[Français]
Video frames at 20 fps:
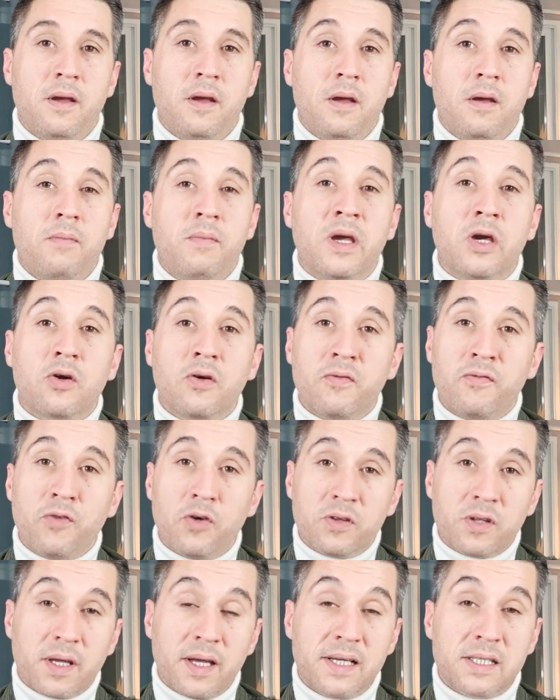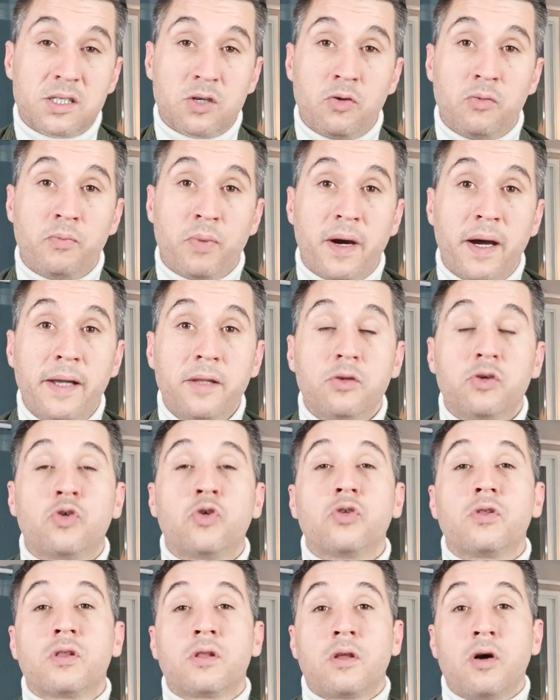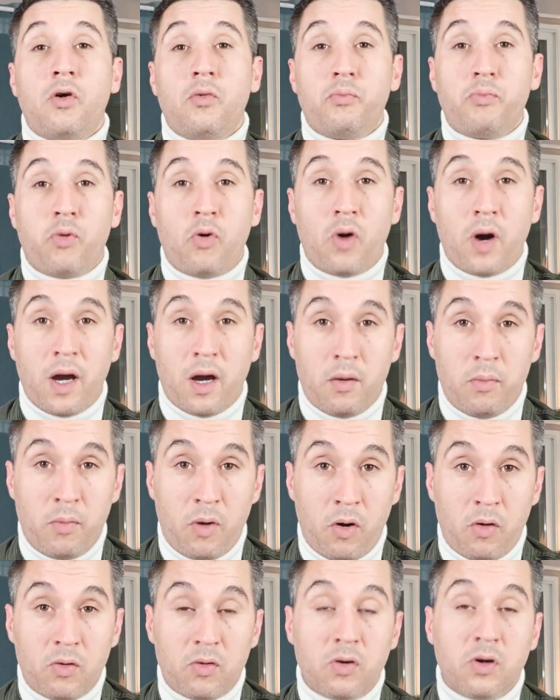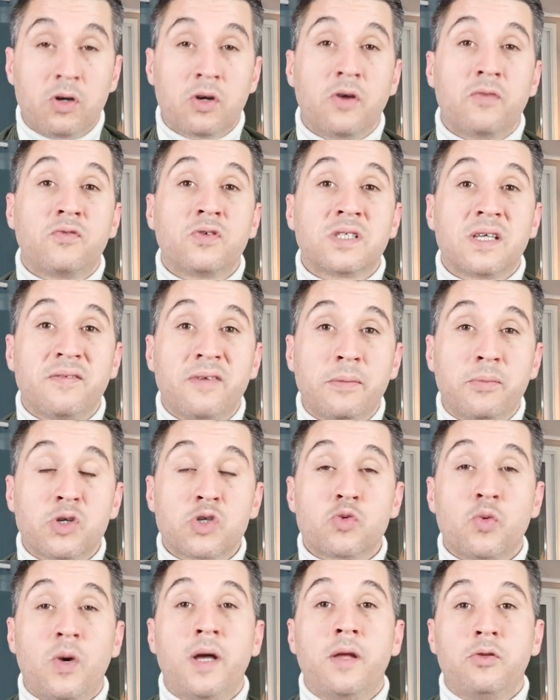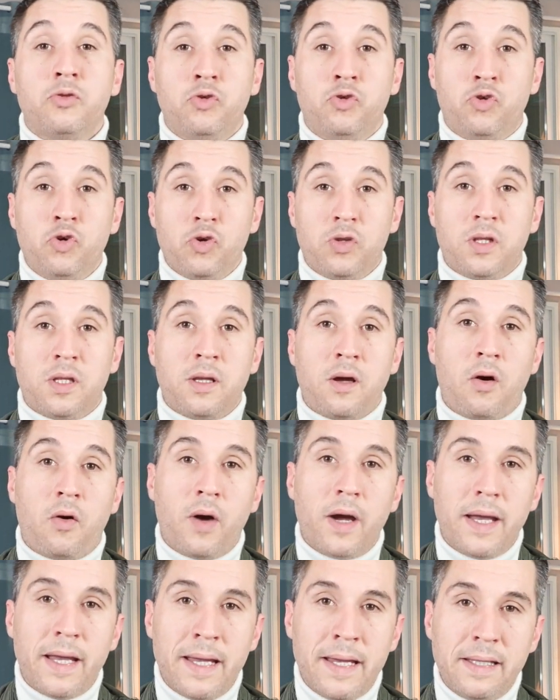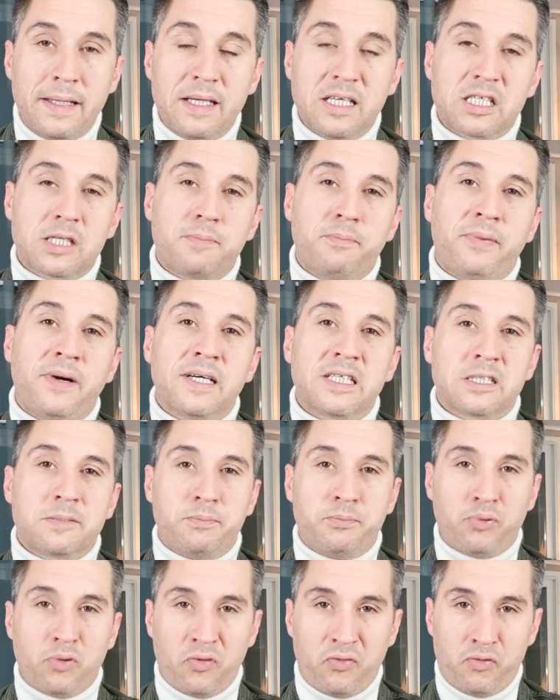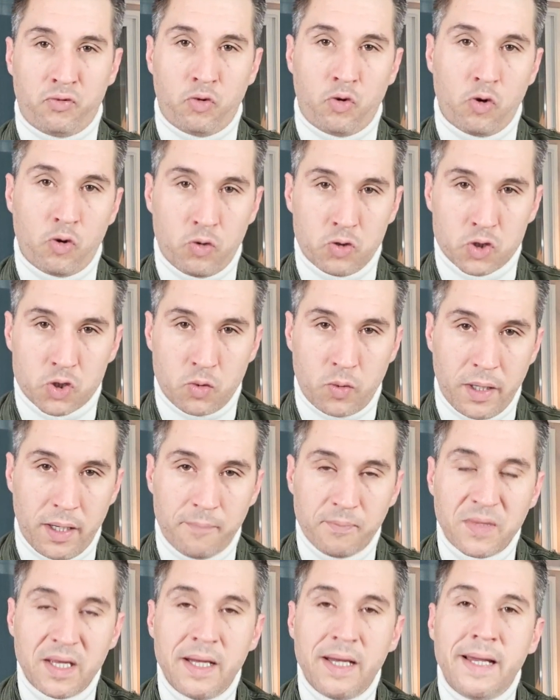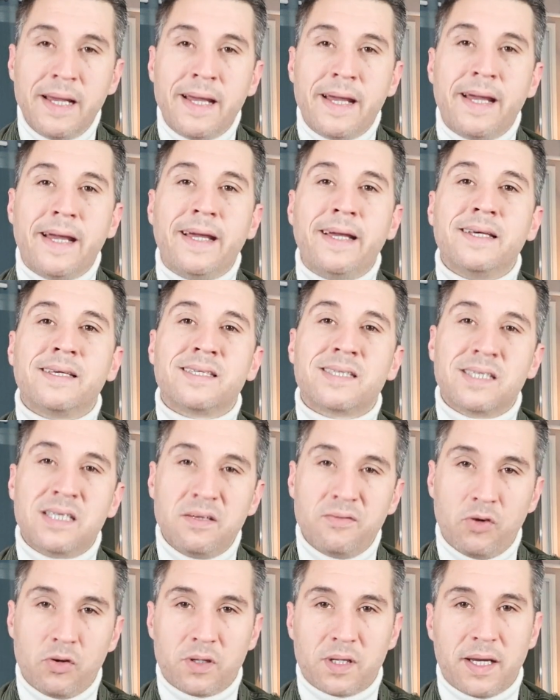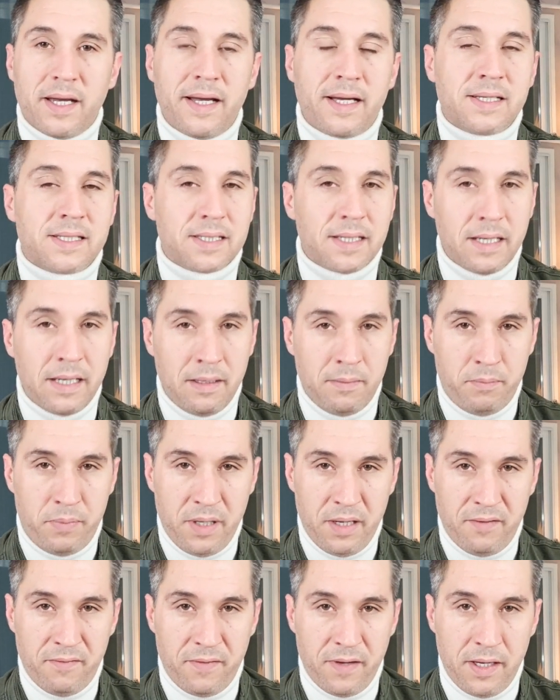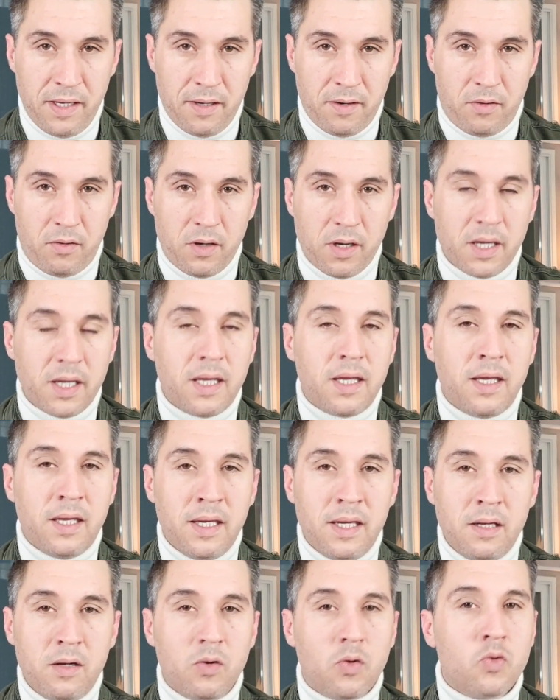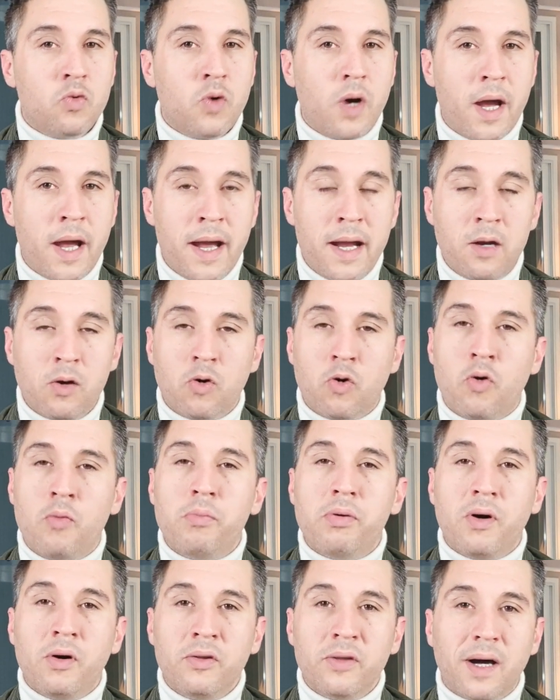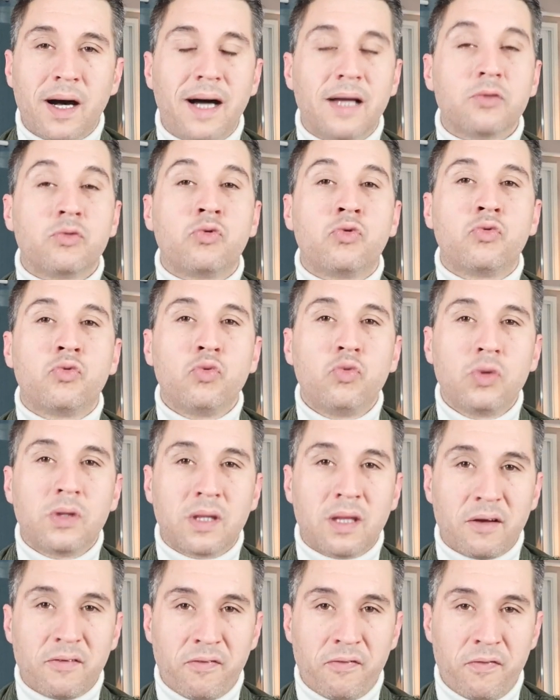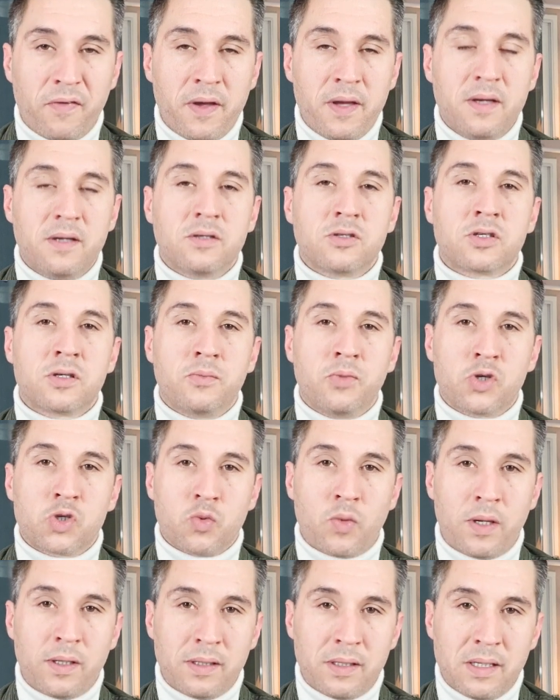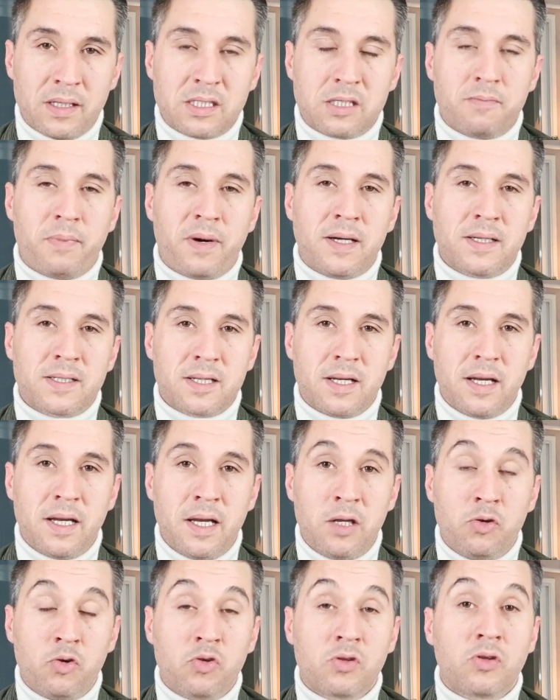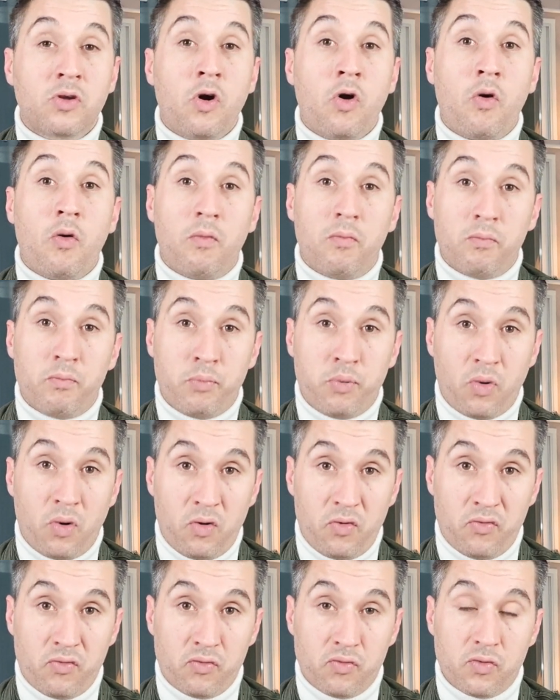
Mais que votre ex comprenne que temporairement, que vous avez besoin de temps et d'espace pour vous reconstruire. Et si votre ex est bienveillant, il ou elle comprendra tout à fait ce besoin d'espace et de temps pour vous.